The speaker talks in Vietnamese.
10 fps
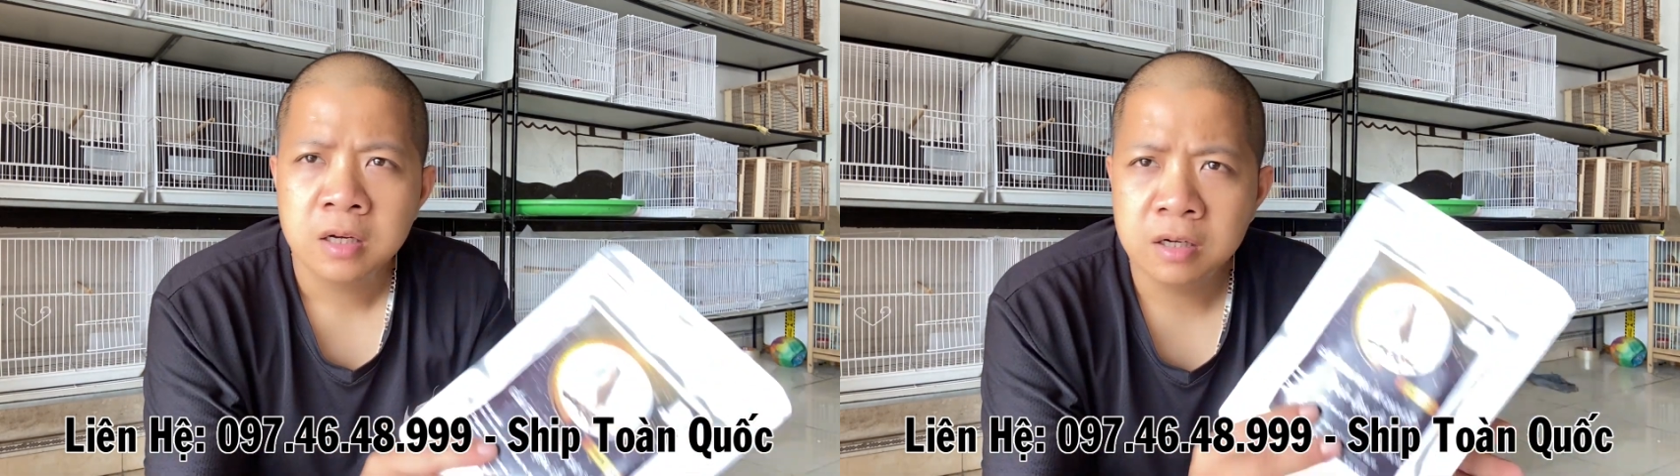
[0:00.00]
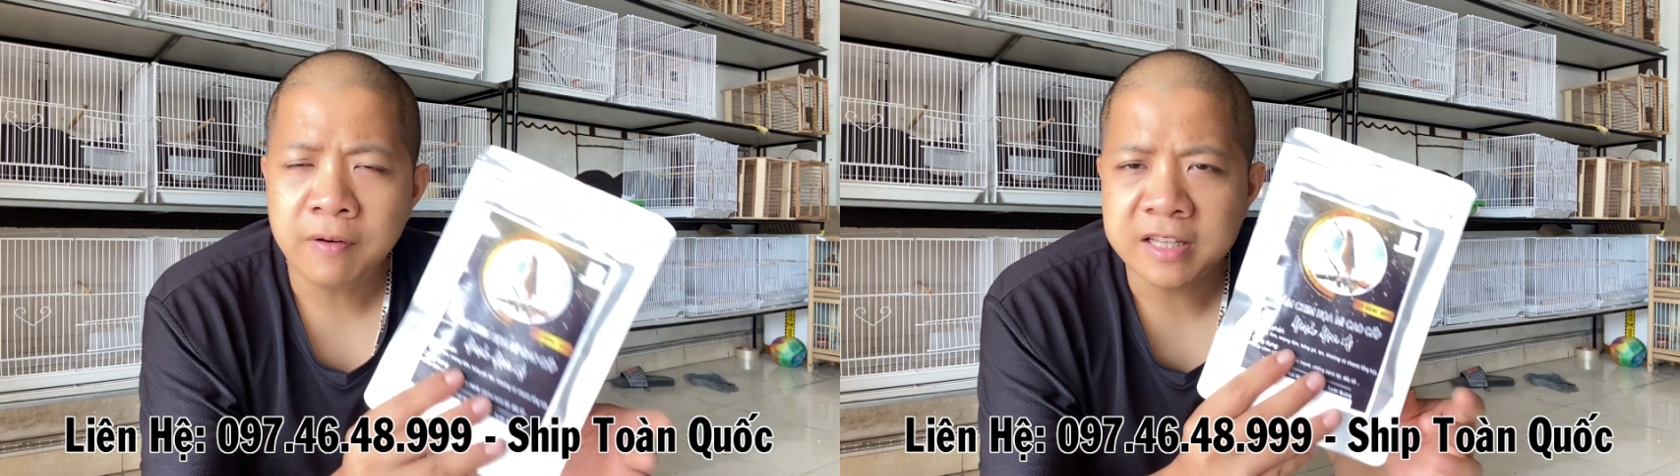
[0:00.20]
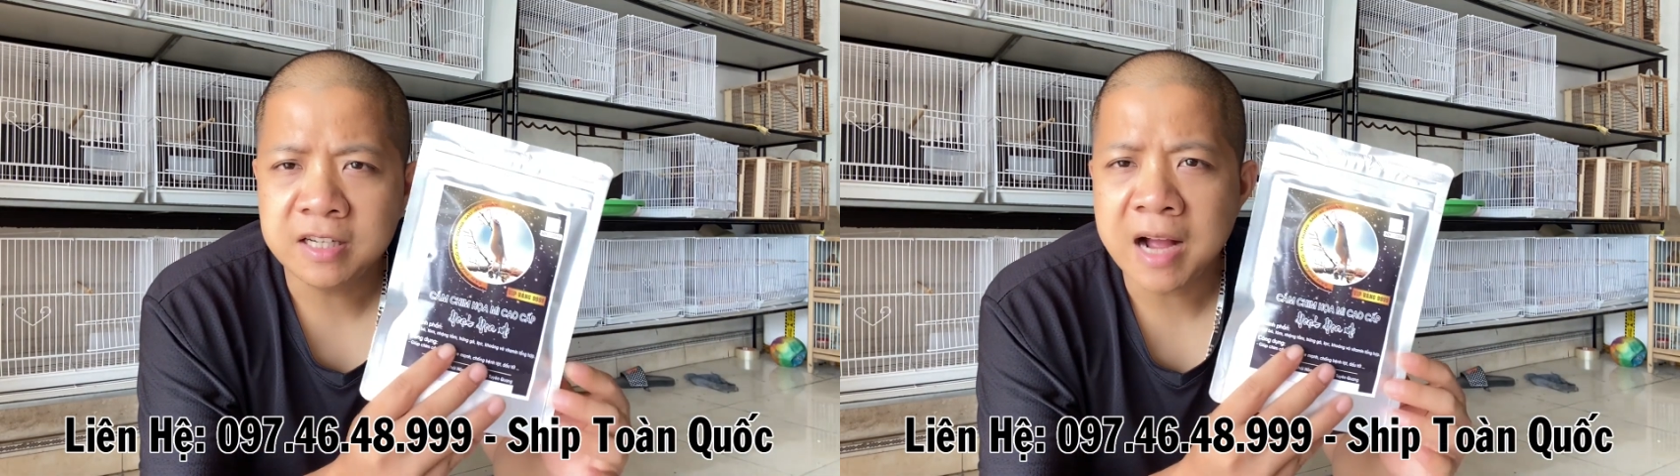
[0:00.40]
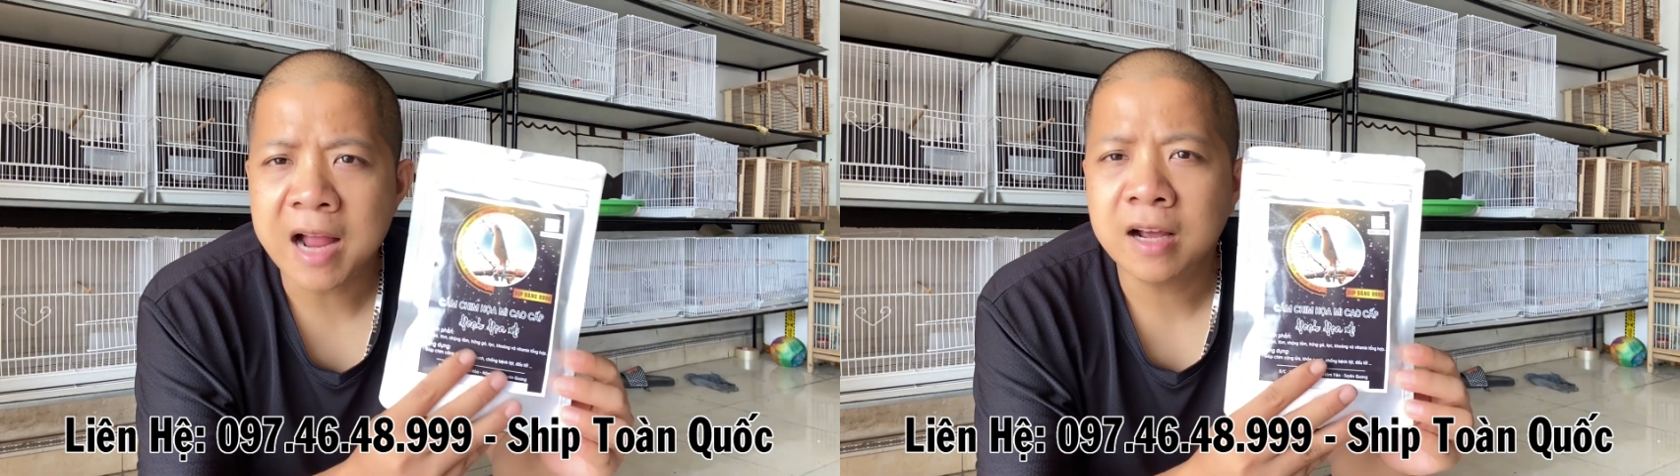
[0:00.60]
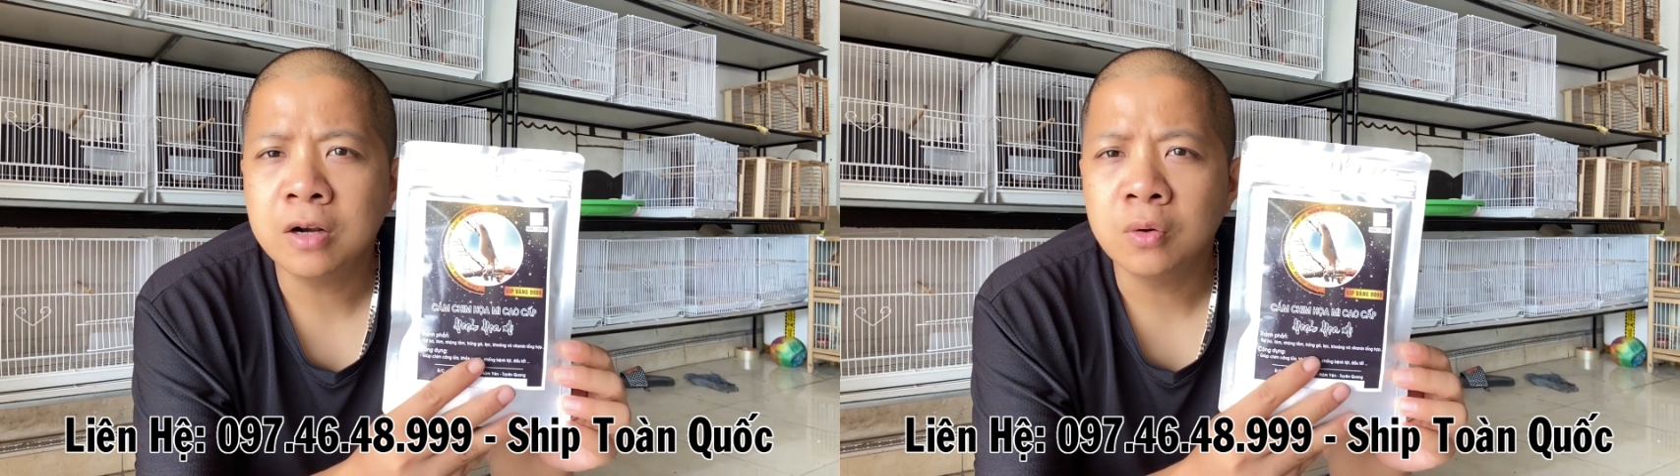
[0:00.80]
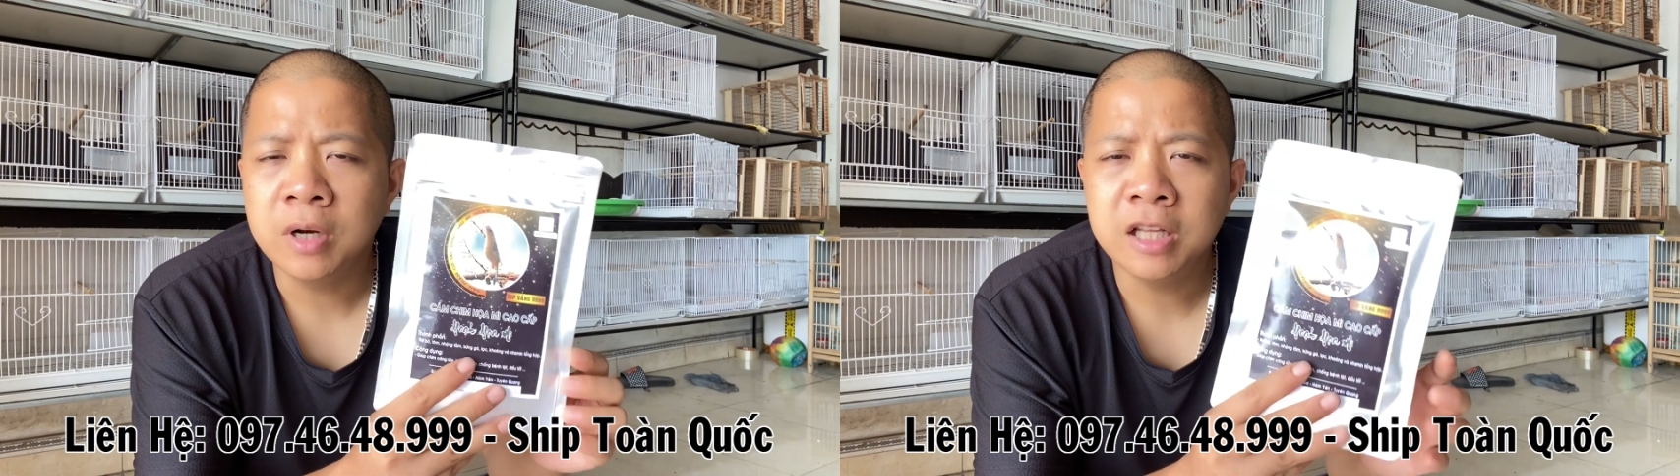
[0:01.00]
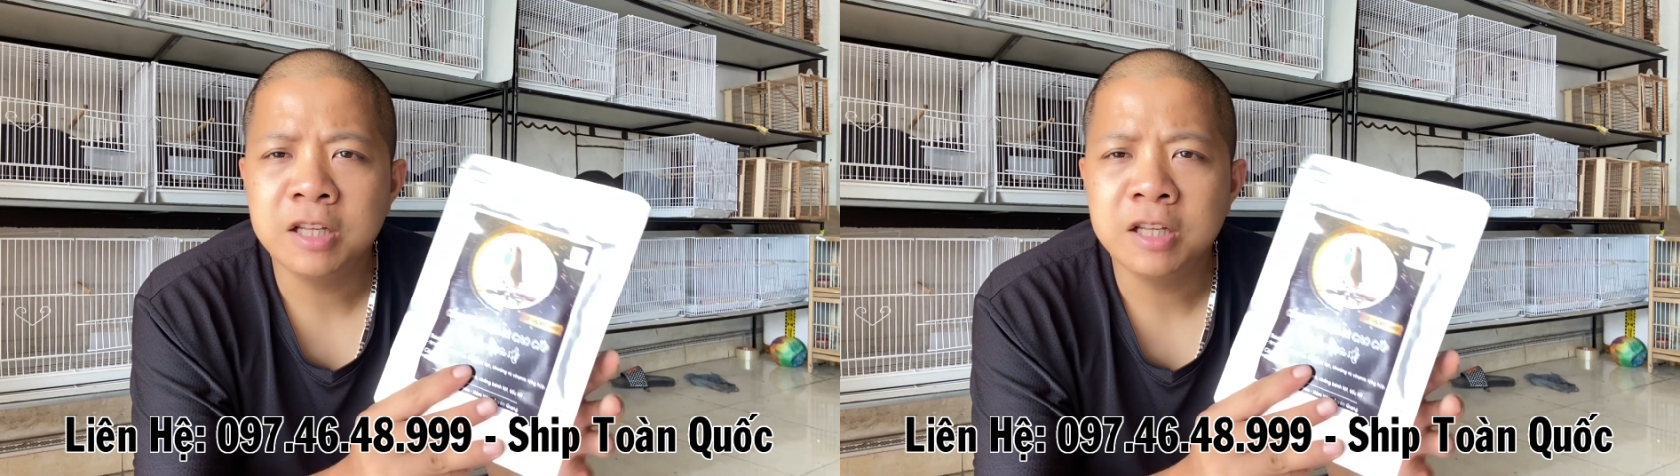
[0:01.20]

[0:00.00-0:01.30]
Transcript: cứ phải từ hai cân đổ lên